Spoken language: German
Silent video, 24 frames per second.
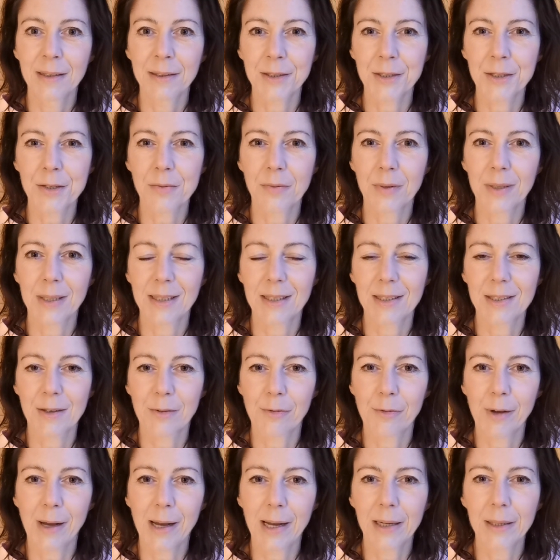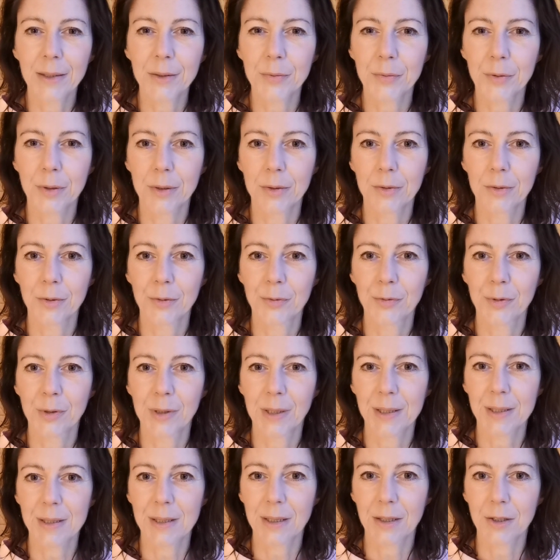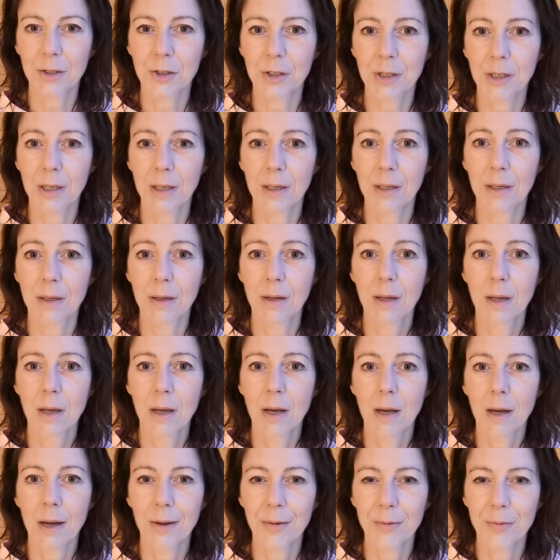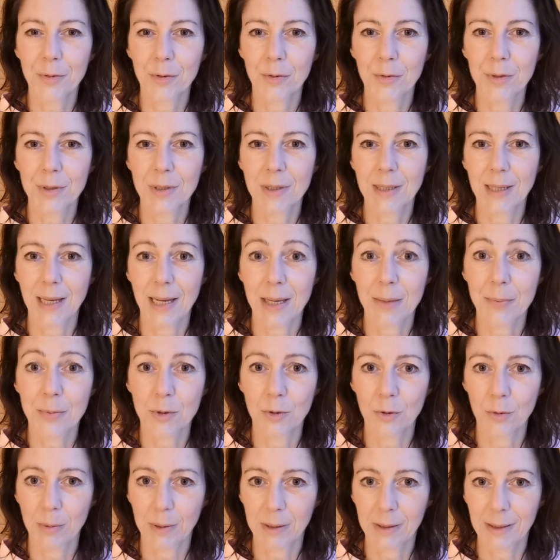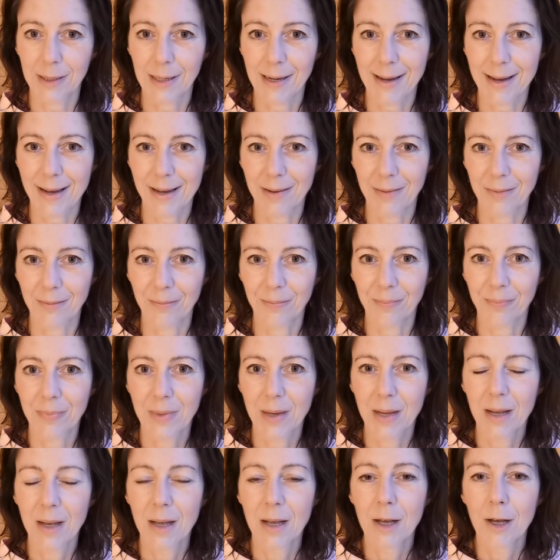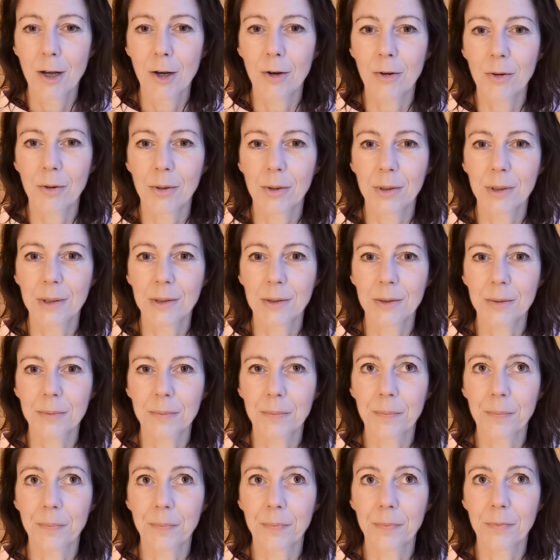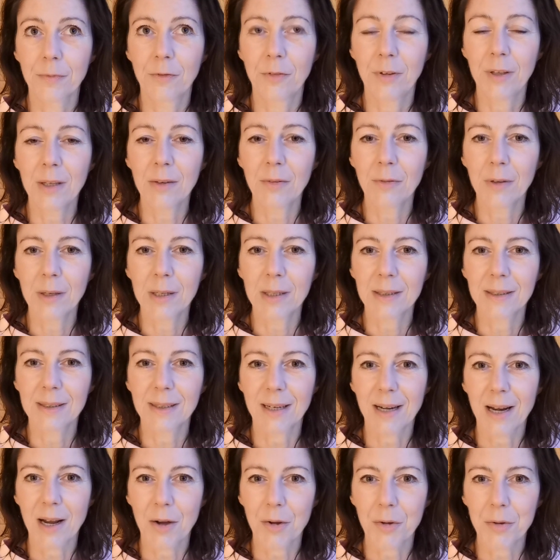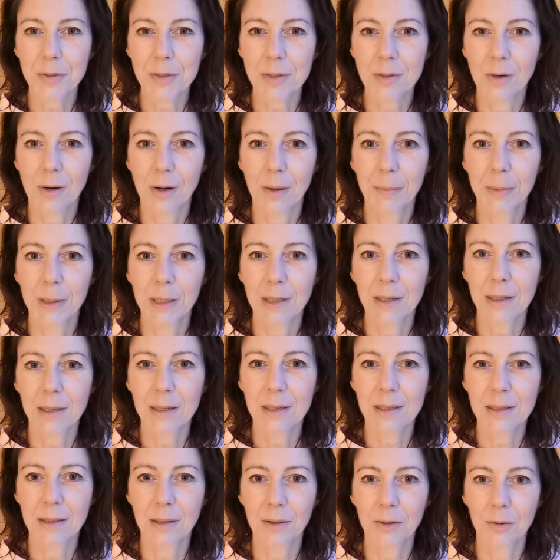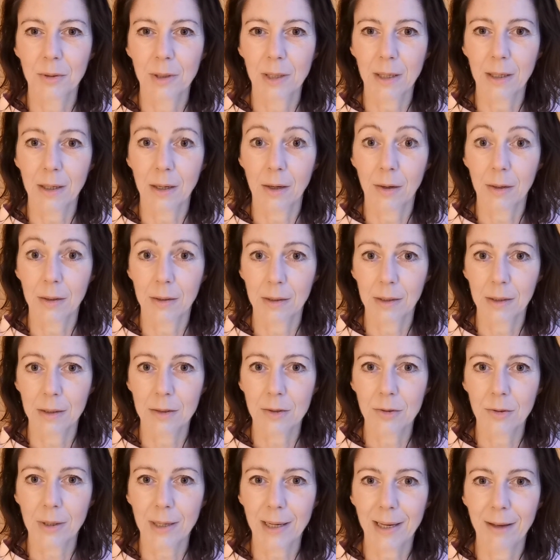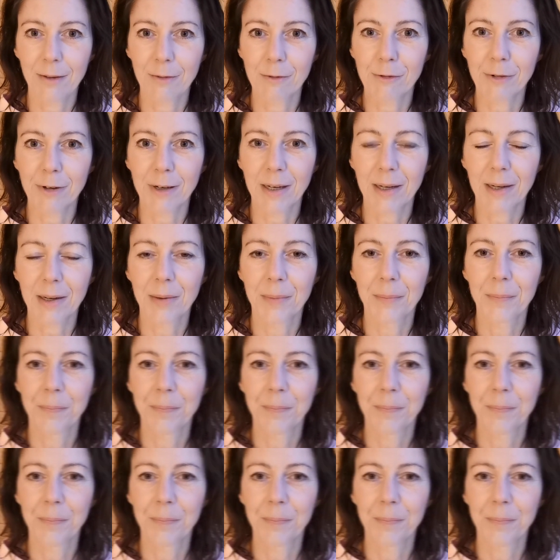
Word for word: dass wir diese Verantwortung für das Geschehen auf uns selbst übertragen. Und wie wir daraus kommen, ist natürlich auch nicht so einfach.